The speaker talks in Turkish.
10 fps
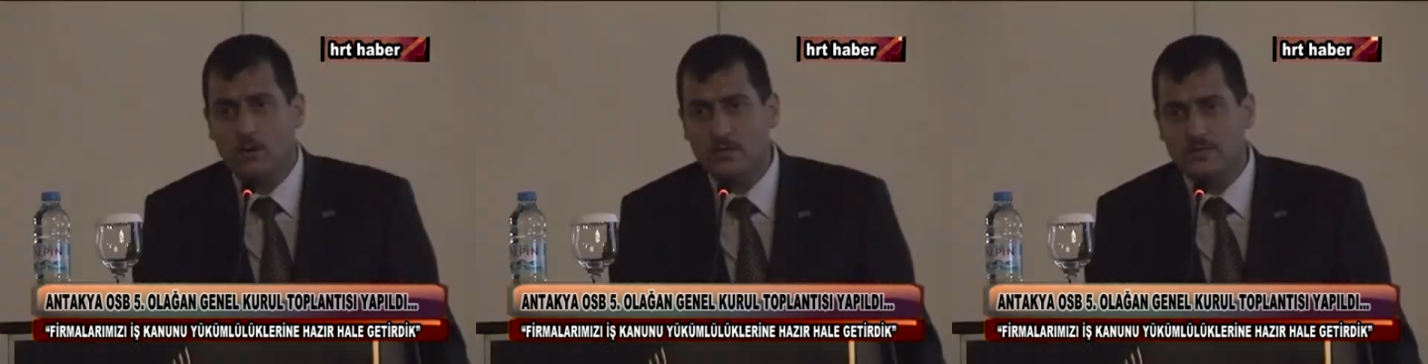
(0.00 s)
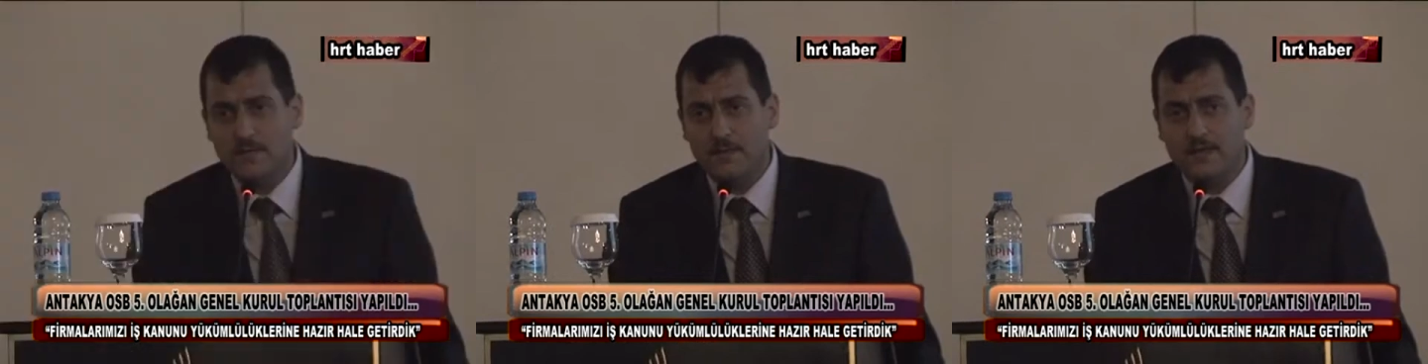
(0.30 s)

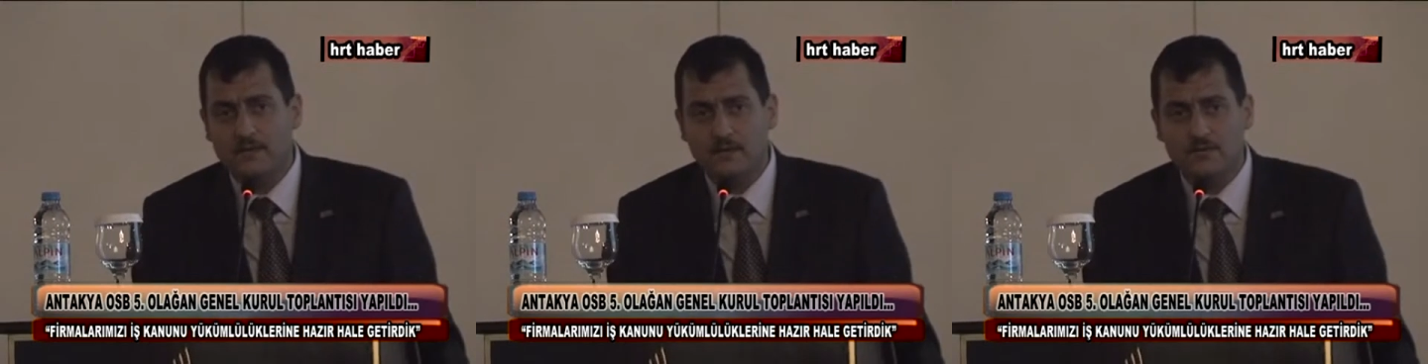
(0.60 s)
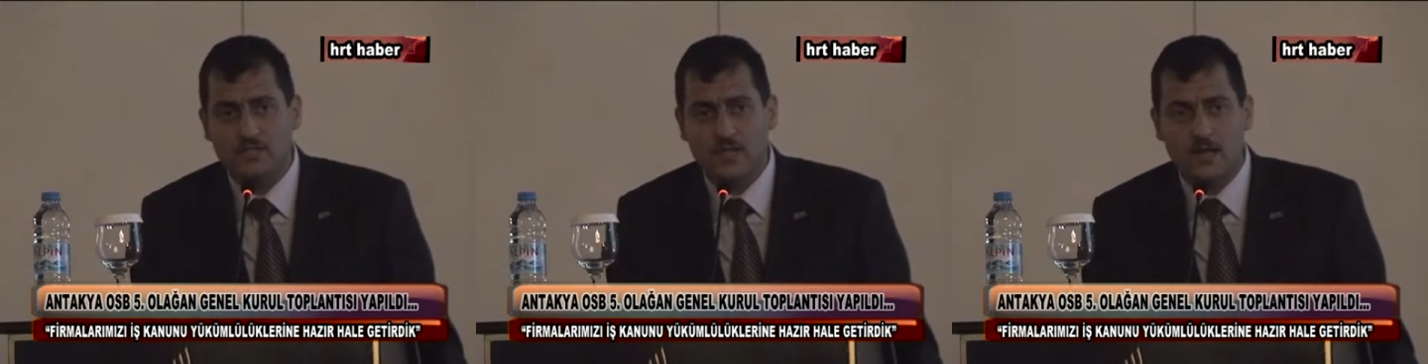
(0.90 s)
OSB
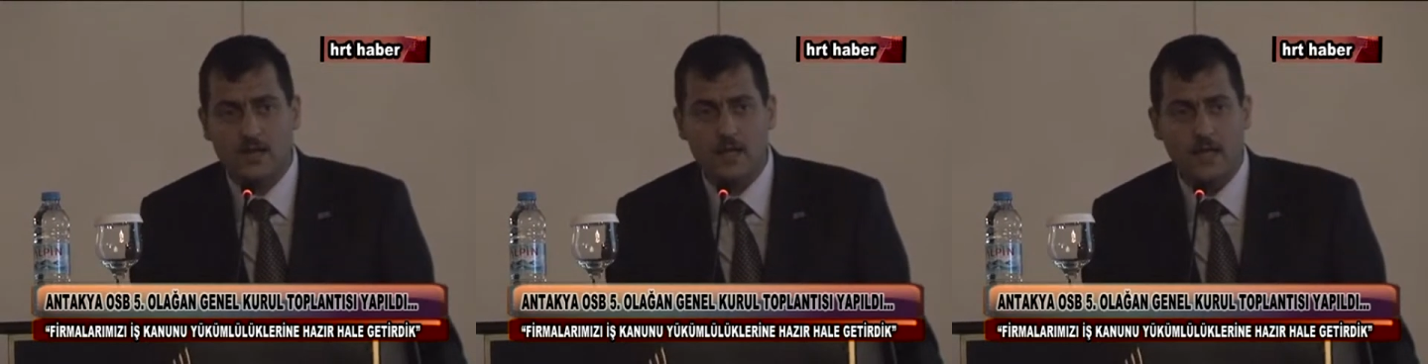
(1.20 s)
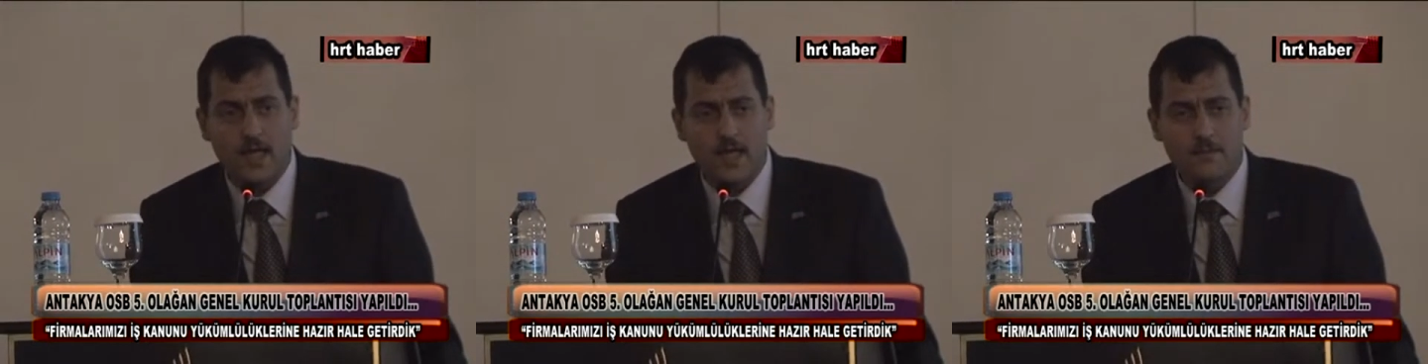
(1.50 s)
yatırımcılarına
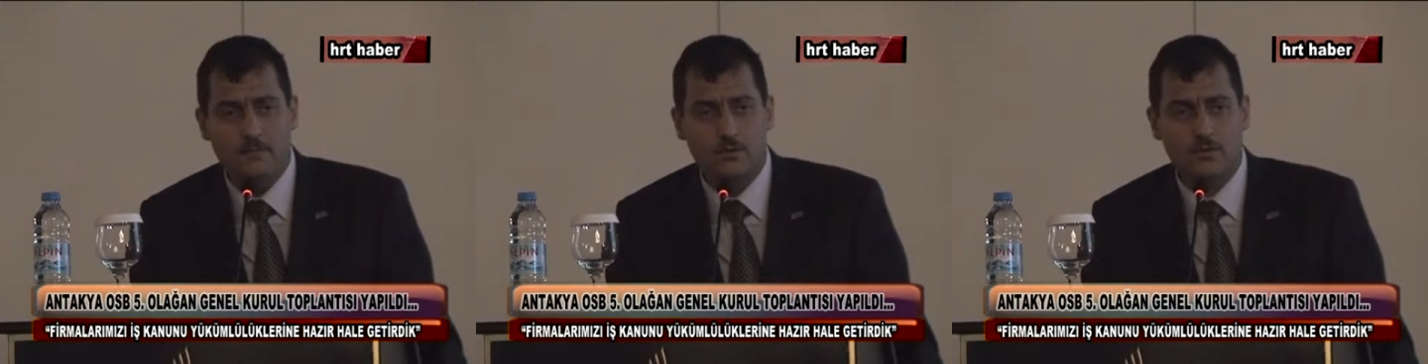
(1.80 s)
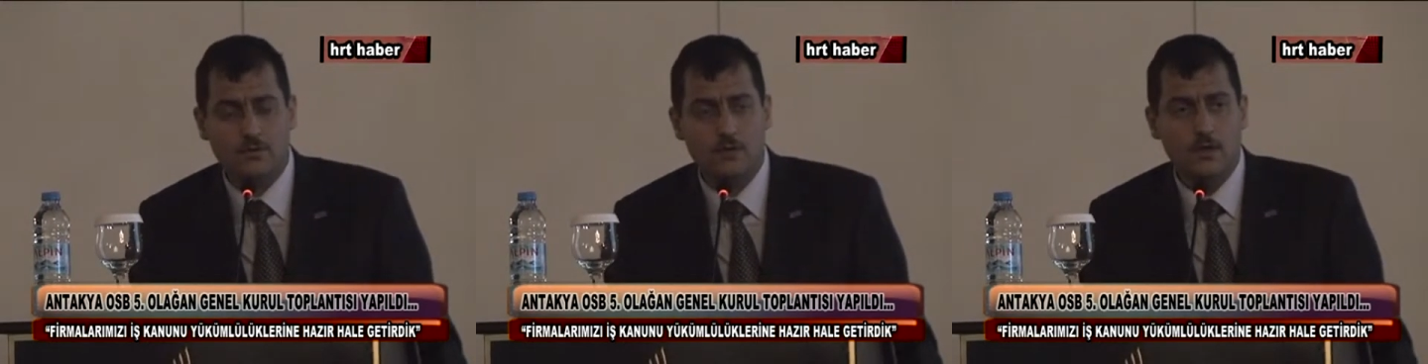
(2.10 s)
en
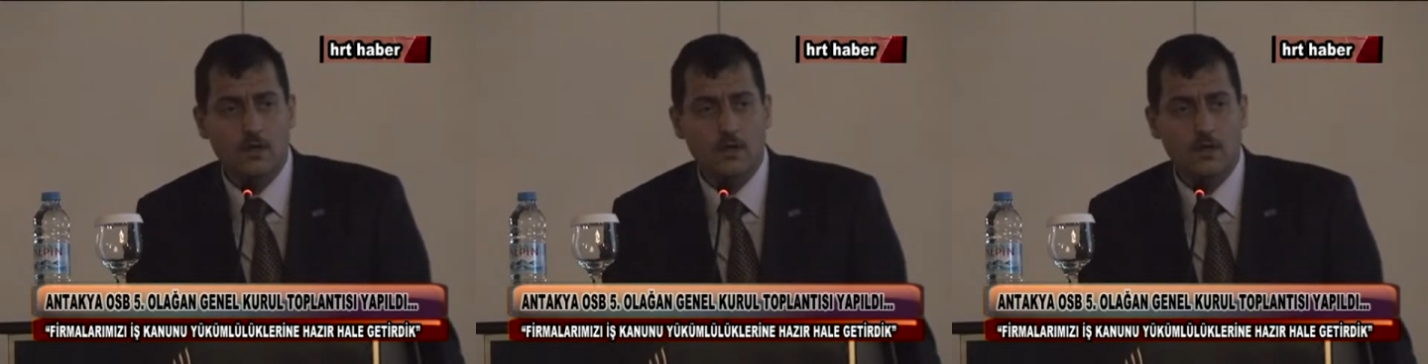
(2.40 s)
büyük